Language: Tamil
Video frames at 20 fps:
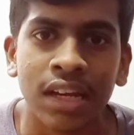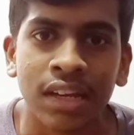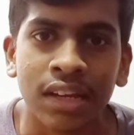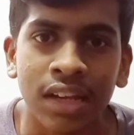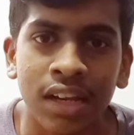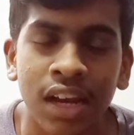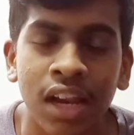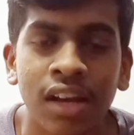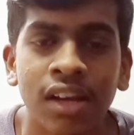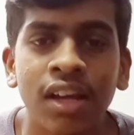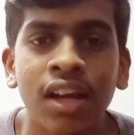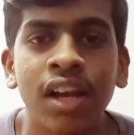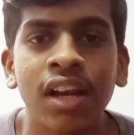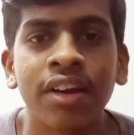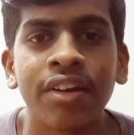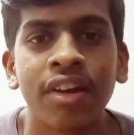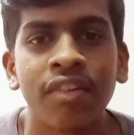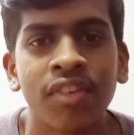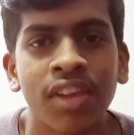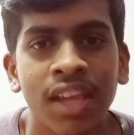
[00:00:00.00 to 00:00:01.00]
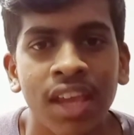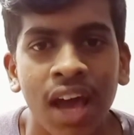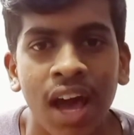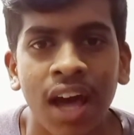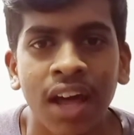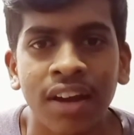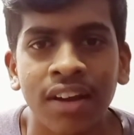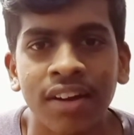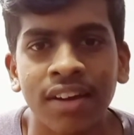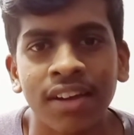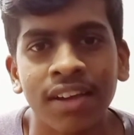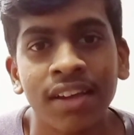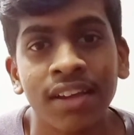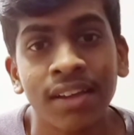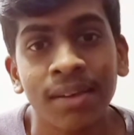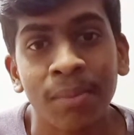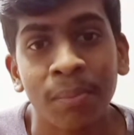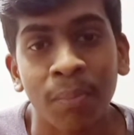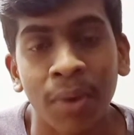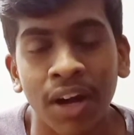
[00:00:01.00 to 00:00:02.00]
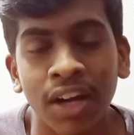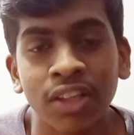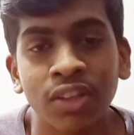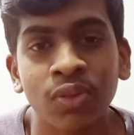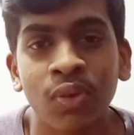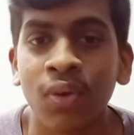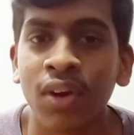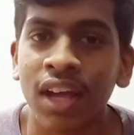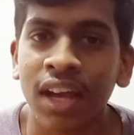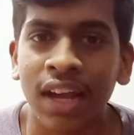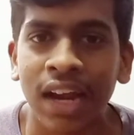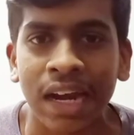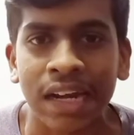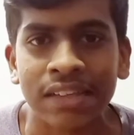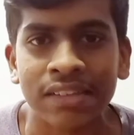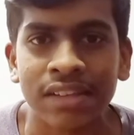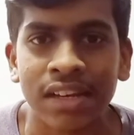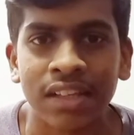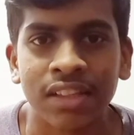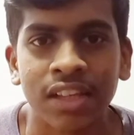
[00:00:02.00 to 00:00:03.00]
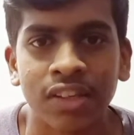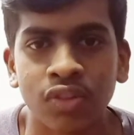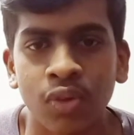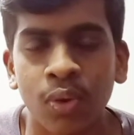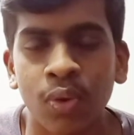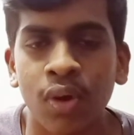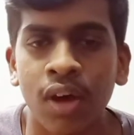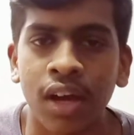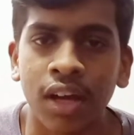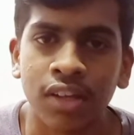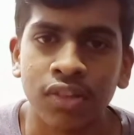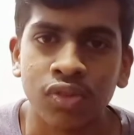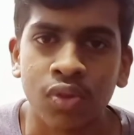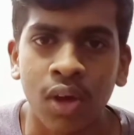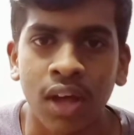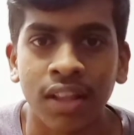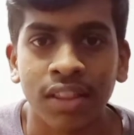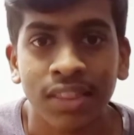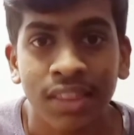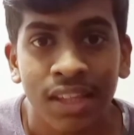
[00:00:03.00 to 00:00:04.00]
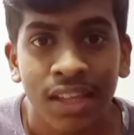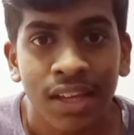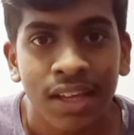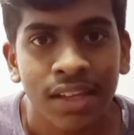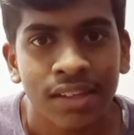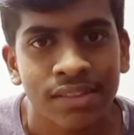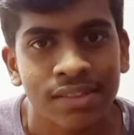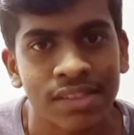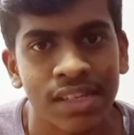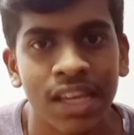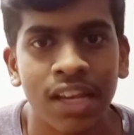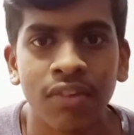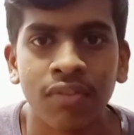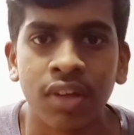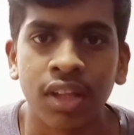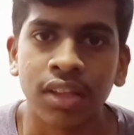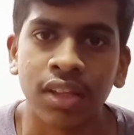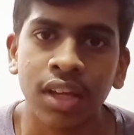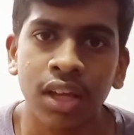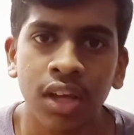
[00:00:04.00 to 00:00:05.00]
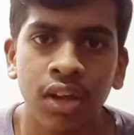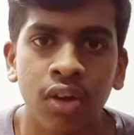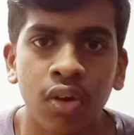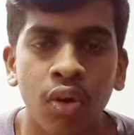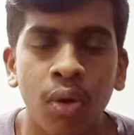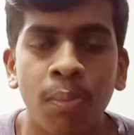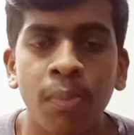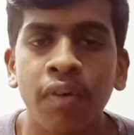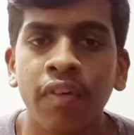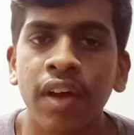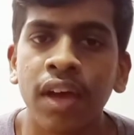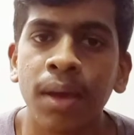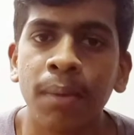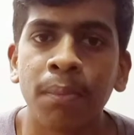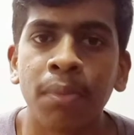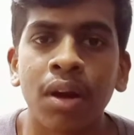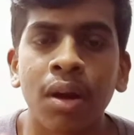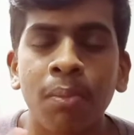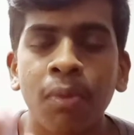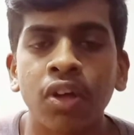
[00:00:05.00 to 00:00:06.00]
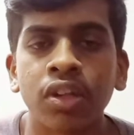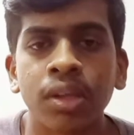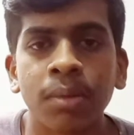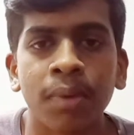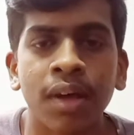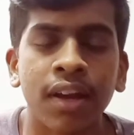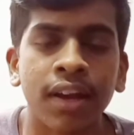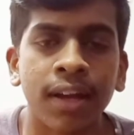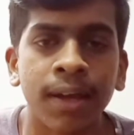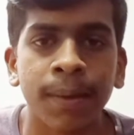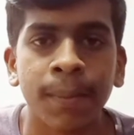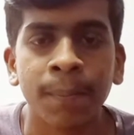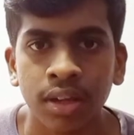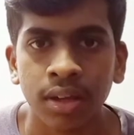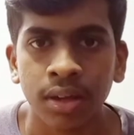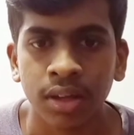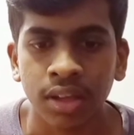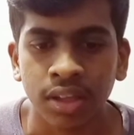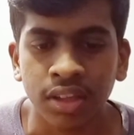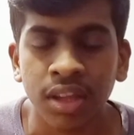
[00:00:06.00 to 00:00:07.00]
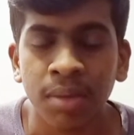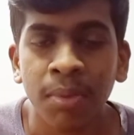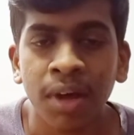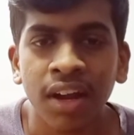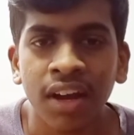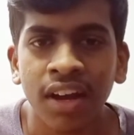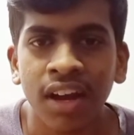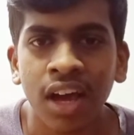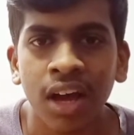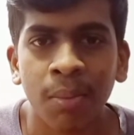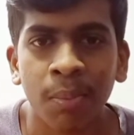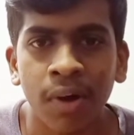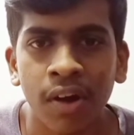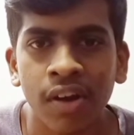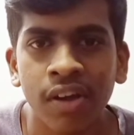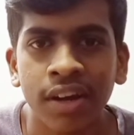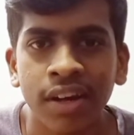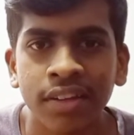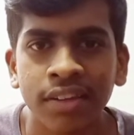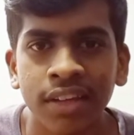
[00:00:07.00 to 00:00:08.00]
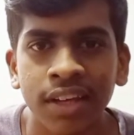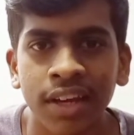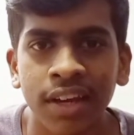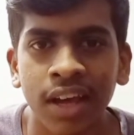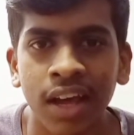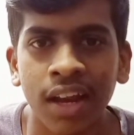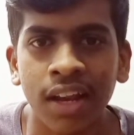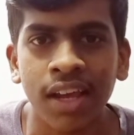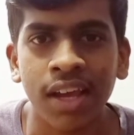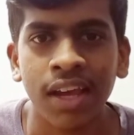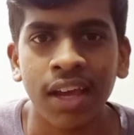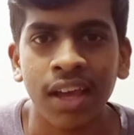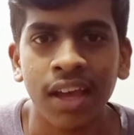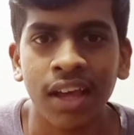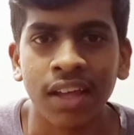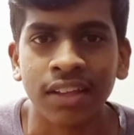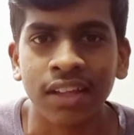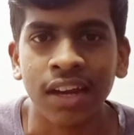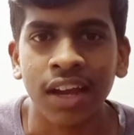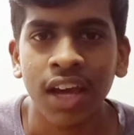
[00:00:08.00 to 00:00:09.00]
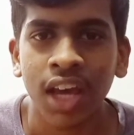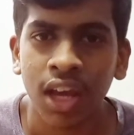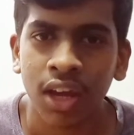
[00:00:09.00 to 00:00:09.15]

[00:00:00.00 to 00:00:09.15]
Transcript: நிழல்கள் ரவி யாருன்னு படத்தோட கடைசியில் தான் சொல்லுவாங்க ஸோ அந்த சீன் வந்து ரொம்பவே பிரமாதமாக இருக்குது இந்த மாதிரி நாங்கள் படம் எடுத்துக்கிட்டாலே அதில்